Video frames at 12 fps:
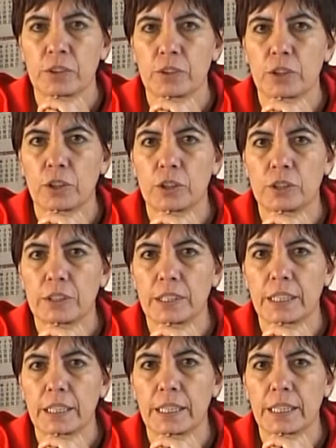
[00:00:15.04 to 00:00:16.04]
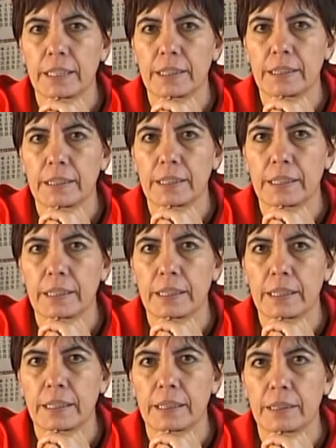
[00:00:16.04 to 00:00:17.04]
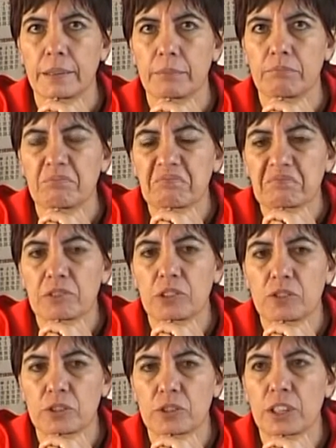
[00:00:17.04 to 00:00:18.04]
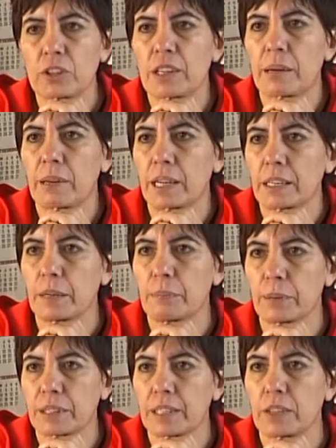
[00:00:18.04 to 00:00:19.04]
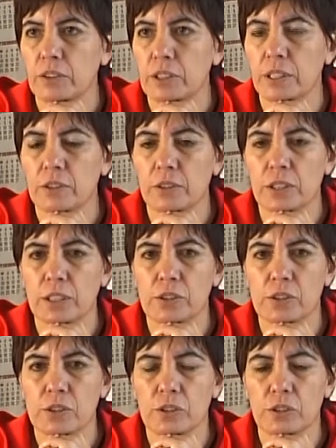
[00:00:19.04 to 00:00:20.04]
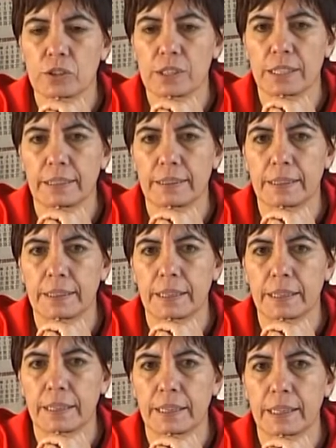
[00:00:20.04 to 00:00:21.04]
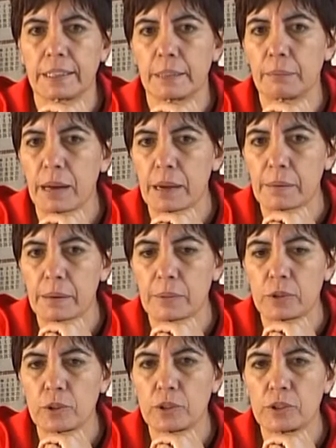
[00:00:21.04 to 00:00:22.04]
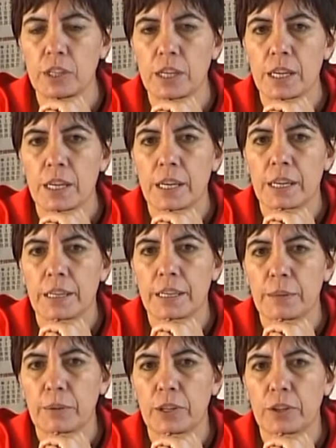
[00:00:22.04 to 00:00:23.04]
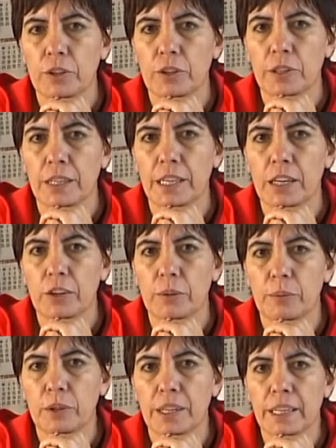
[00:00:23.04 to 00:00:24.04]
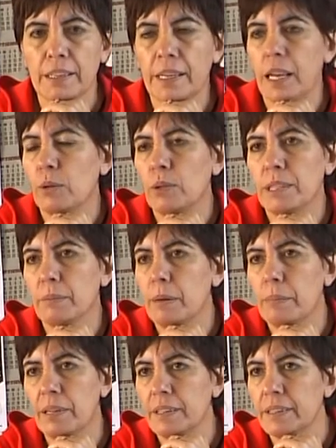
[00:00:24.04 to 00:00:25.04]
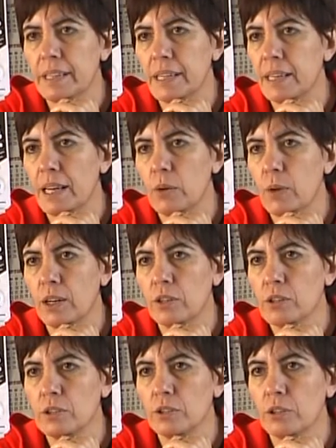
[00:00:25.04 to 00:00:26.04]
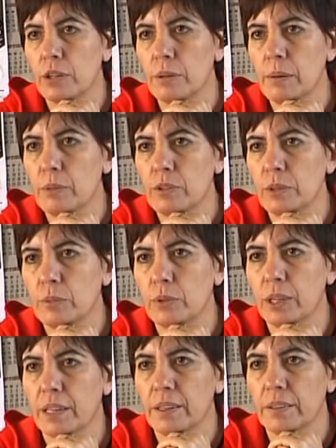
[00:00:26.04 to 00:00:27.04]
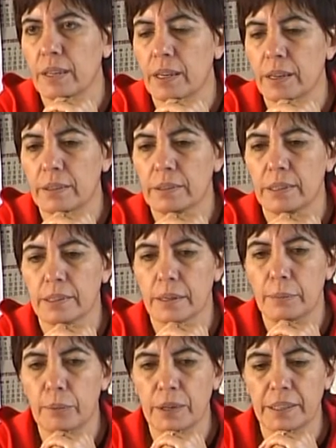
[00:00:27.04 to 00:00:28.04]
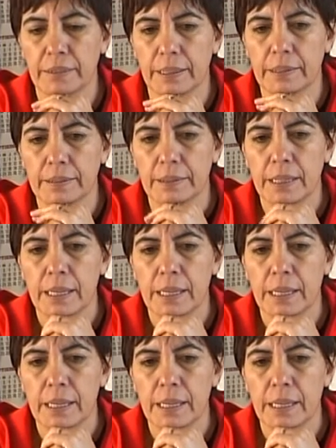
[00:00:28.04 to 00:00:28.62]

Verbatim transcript: donde este, se nos daba las respuestas, ¿no es cierto?, que nosotros este, estimábamos y bueno, era como que esta era la última paritaria en la cual nosotros íbamos en busca de esas respuestas.